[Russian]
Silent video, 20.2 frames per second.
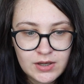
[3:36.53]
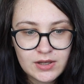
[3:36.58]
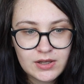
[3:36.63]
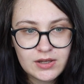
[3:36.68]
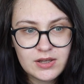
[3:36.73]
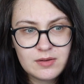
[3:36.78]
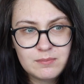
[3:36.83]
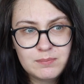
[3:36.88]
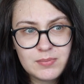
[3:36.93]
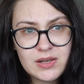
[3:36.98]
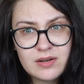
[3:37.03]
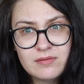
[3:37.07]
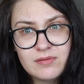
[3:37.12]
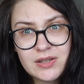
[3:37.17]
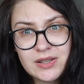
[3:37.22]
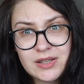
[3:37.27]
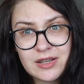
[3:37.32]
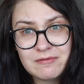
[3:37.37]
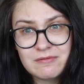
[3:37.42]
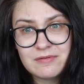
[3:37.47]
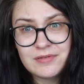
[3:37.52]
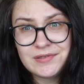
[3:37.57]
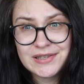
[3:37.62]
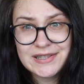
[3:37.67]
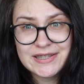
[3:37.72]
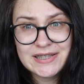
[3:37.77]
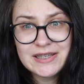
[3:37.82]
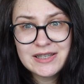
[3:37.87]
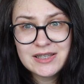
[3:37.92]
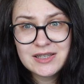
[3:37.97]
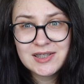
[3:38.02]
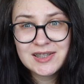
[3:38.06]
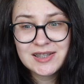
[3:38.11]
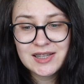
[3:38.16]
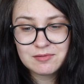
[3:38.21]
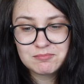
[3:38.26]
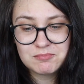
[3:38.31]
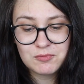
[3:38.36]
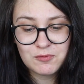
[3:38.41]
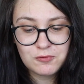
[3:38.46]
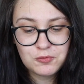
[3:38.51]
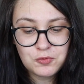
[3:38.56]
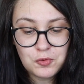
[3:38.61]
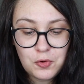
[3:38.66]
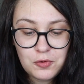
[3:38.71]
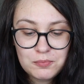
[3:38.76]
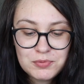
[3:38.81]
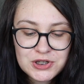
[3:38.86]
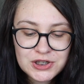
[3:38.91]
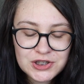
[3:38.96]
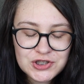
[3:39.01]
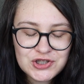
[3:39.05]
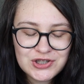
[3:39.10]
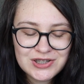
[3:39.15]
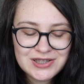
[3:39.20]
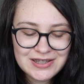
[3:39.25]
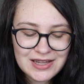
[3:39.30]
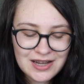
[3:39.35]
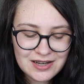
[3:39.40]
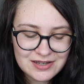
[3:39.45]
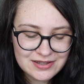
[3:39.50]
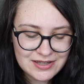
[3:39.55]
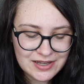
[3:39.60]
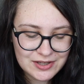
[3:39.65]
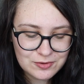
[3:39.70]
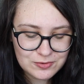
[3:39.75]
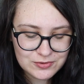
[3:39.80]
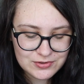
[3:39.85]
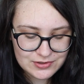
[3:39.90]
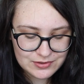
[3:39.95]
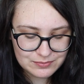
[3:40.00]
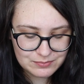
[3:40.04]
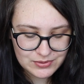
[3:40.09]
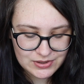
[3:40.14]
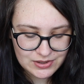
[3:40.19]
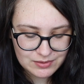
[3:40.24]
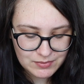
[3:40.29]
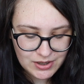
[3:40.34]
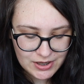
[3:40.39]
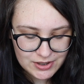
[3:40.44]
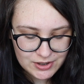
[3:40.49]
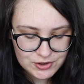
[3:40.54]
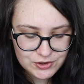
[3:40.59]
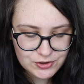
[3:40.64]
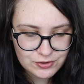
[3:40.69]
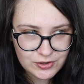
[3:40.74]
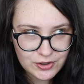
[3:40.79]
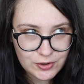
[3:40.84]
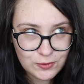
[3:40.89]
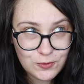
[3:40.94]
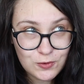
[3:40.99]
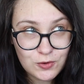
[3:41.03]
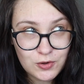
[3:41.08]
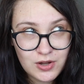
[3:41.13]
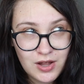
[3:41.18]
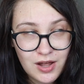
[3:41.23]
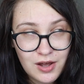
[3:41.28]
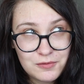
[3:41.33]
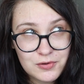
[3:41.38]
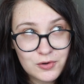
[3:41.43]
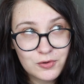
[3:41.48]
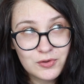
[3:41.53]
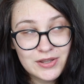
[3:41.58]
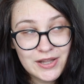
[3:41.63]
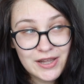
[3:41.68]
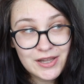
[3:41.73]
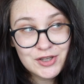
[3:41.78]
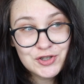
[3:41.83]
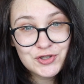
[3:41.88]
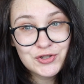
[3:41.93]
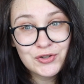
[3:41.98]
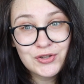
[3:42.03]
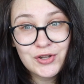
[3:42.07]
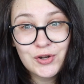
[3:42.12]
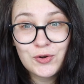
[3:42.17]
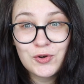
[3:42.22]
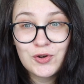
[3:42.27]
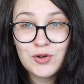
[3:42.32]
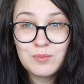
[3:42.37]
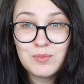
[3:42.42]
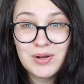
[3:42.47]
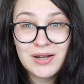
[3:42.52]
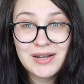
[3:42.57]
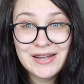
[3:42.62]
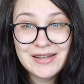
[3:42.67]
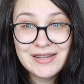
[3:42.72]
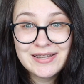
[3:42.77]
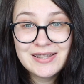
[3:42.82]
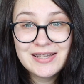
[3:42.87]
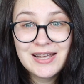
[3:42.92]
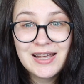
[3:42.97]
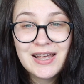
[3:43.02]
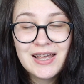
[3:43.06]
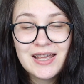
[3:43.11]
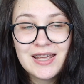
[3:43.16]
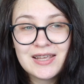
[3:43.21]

И первое там введение, там в общих чертах дается понимание, что такое фронтенд, что такое бэкенд,